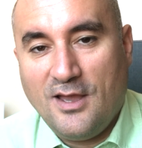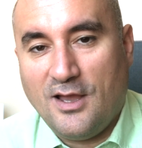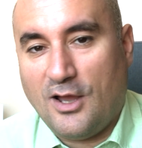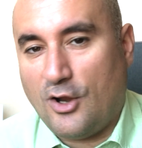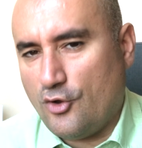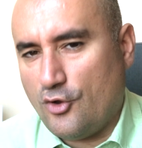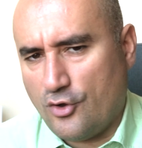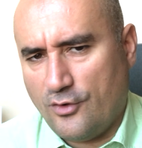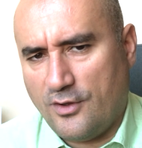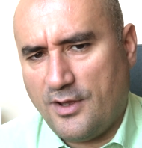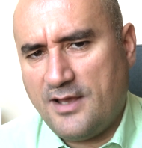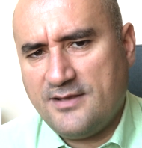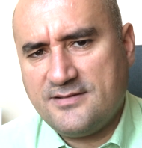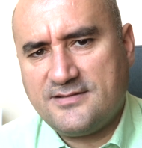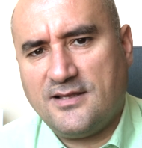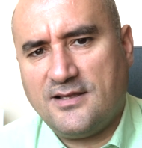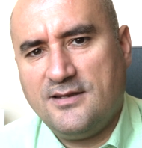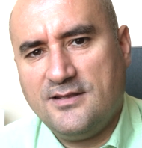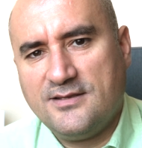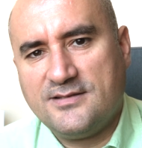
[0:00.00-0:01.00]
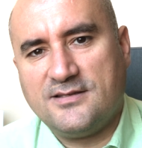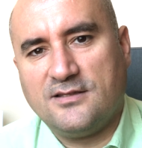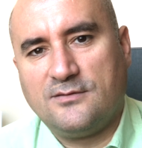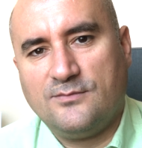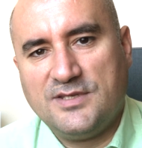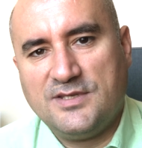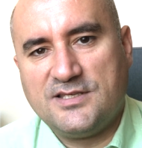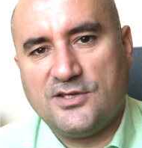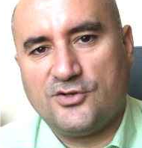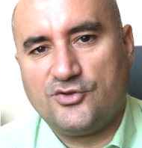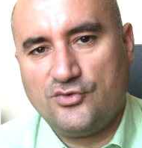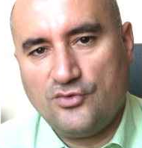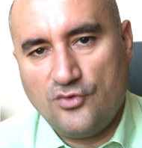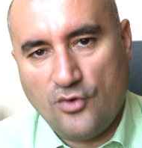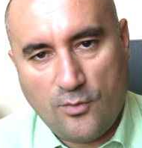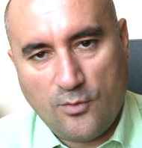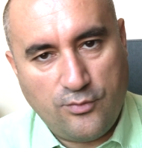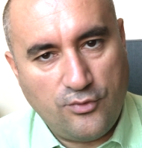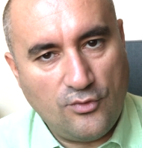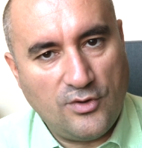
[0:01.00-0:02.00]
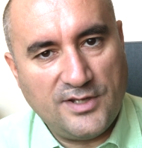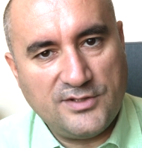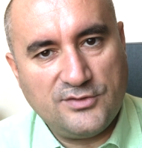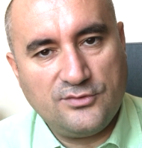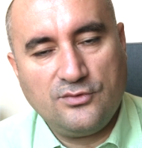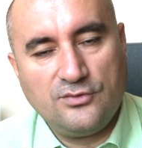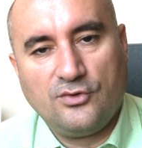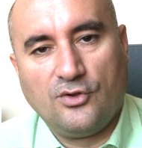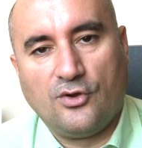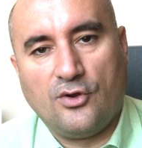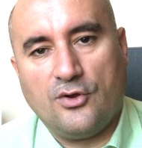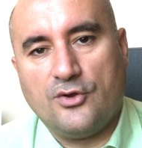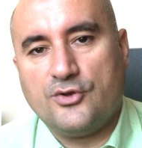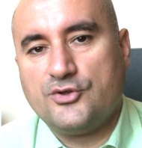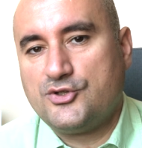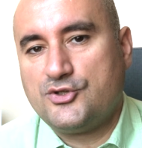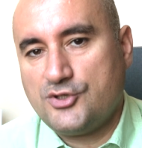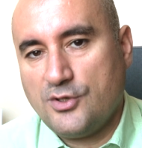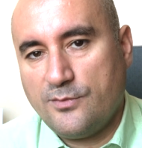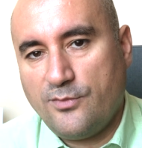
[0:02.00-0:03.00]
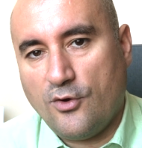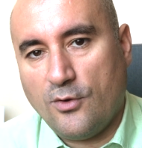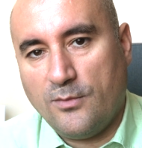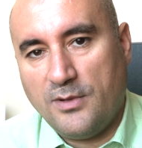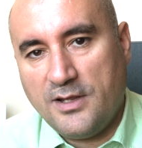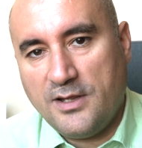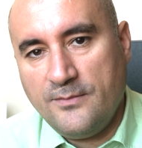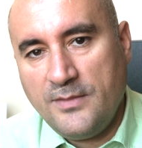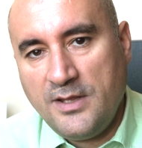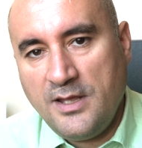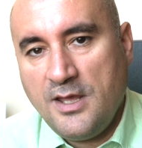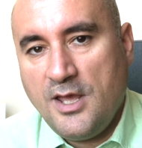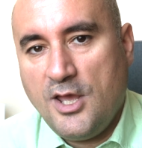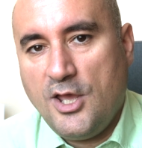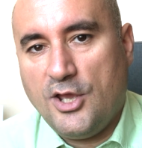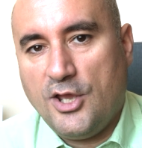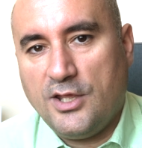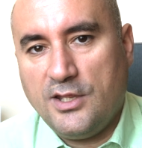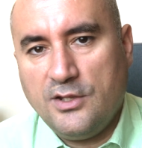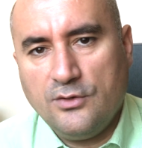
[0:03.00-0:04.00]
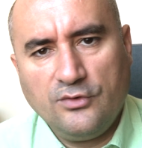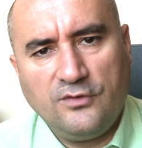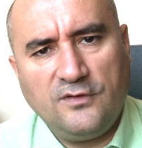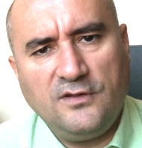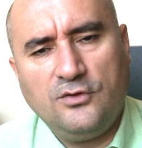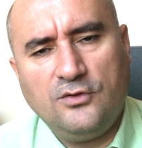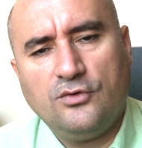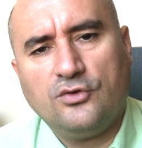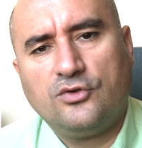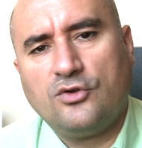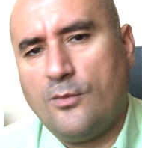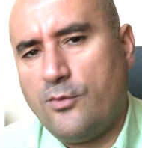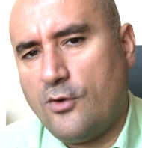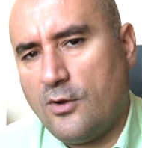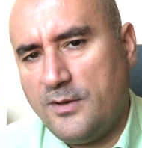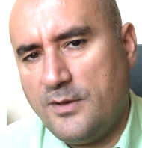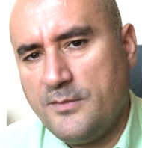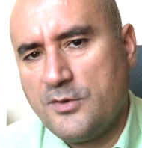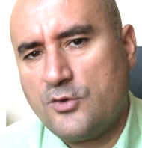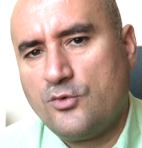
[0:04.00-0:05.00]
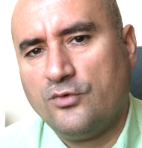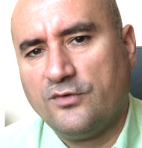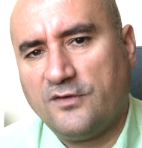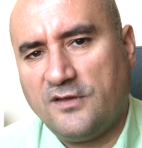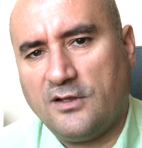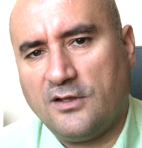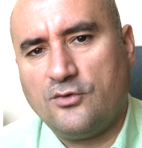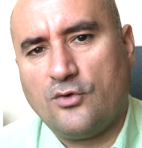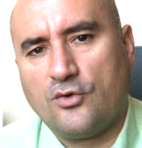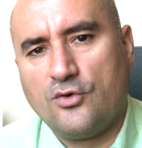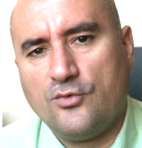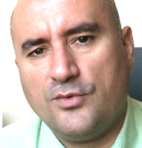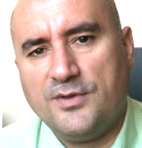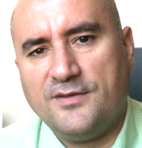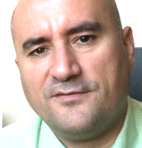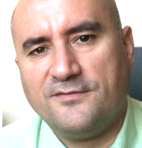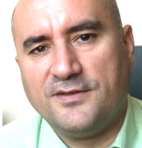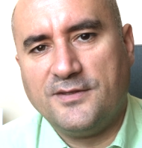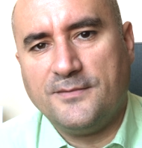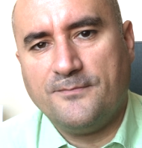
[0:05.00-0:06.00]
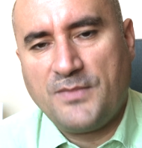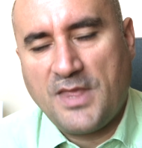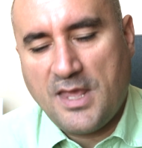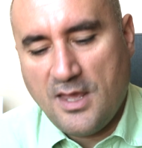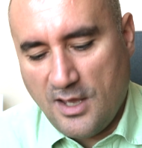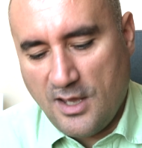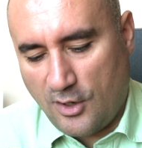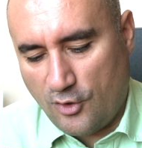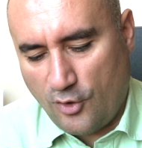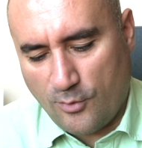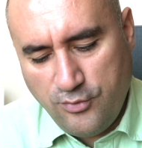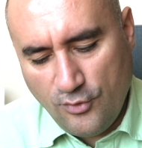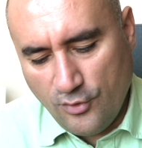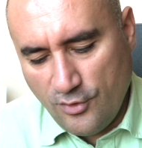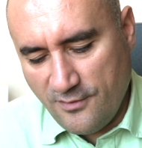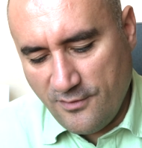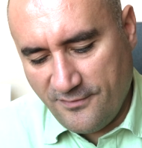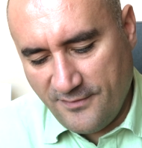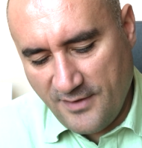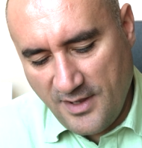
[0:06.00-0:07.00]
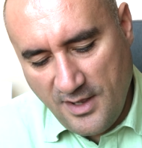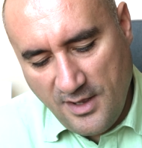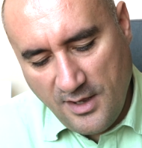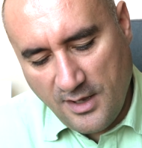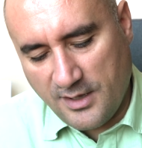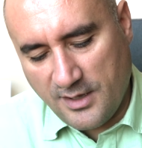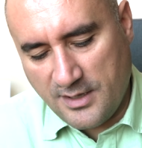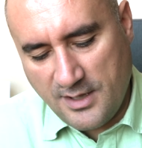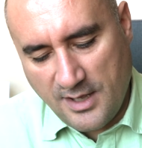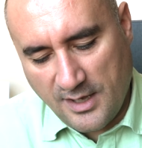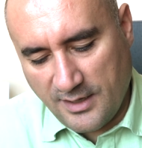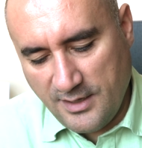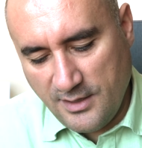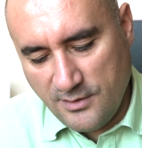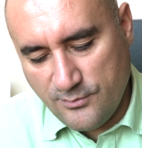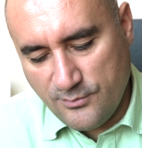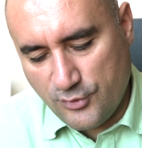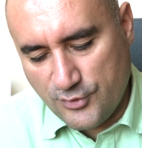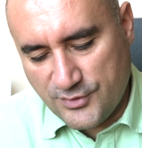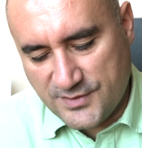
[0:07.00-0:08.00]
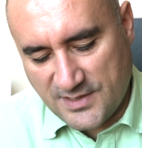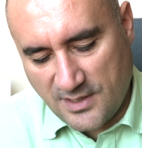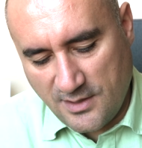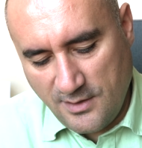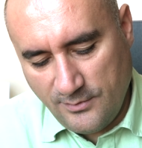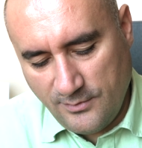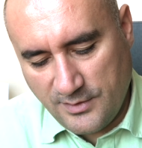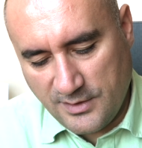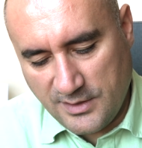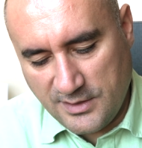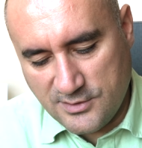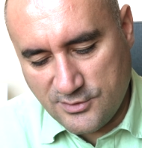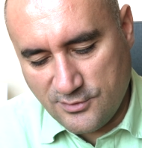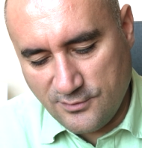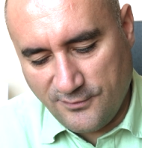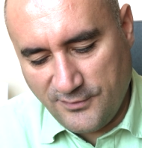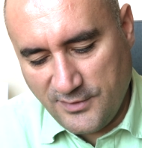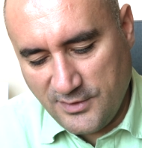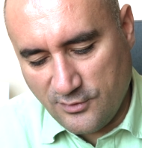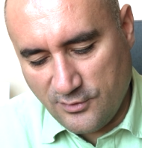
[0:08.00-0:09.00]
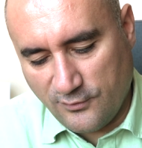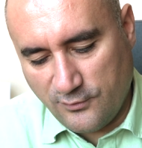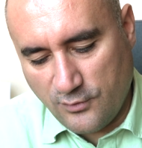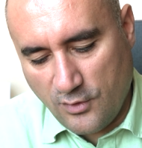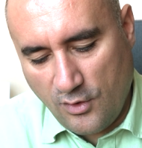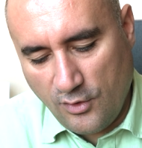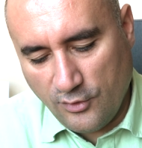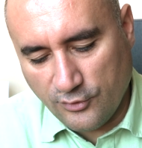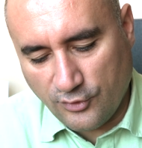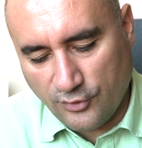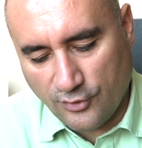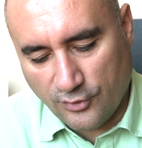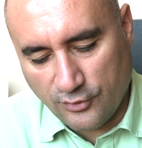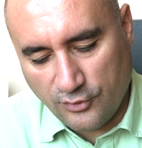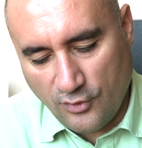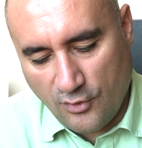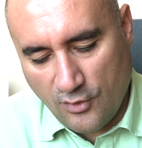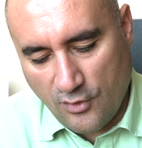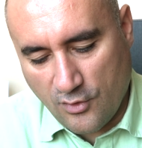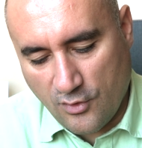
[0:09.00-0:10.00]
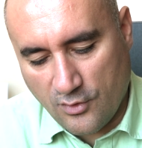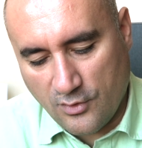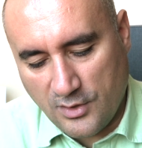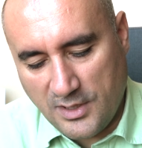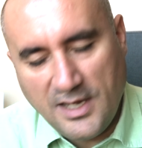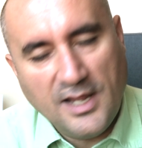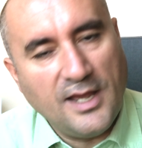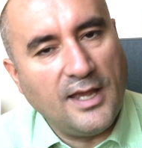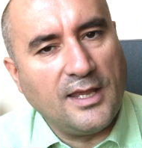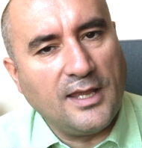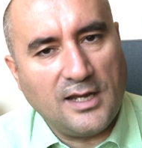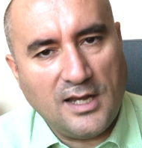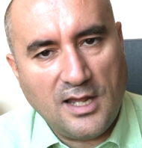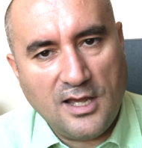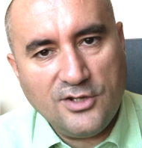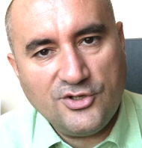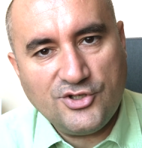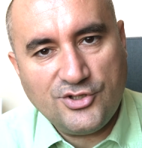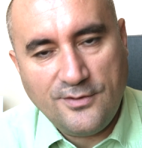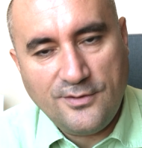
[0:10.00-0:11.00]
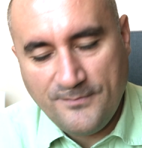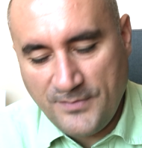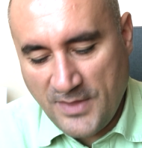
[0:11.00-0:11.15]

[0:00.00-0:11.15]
Alors installez cette mise à jour pour résoudre ce problème, et aussi d'autres problèmes concernant le Wi-Fi. Alors pour le faire, il n'y a rien de plus simple, il suffit de vous rendre dans les réglages,